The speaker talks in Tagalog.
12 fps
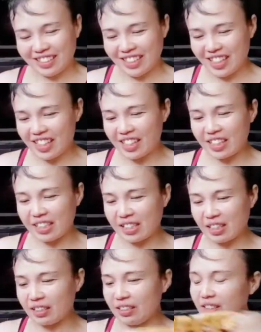Nice.
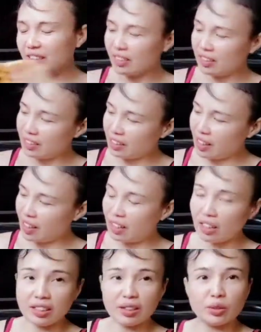Ang ganda ng
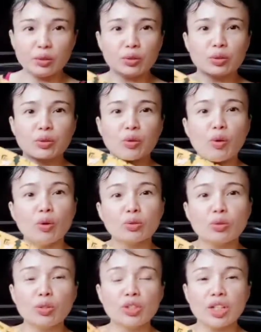tela nito.
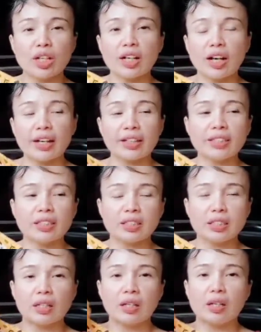Cotton siya,
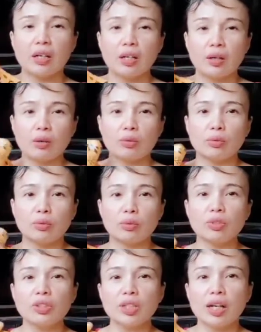guys.
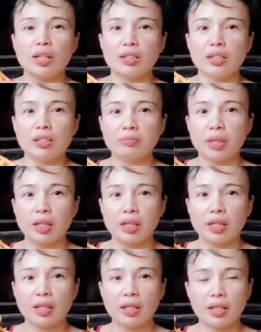Cotton siya, tas
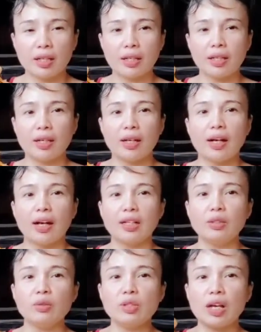ma,
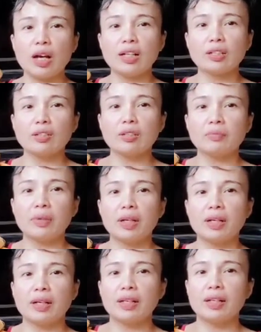ano sa, ano,
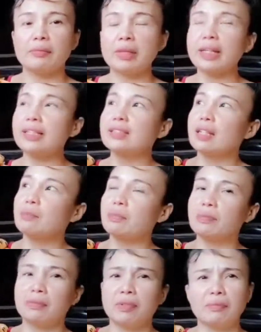malamig sa,
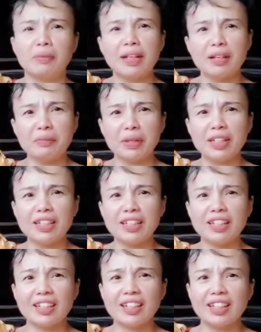
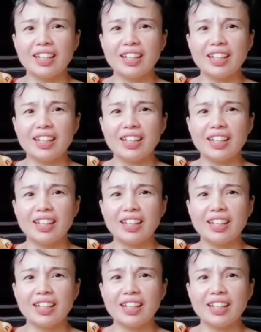malamig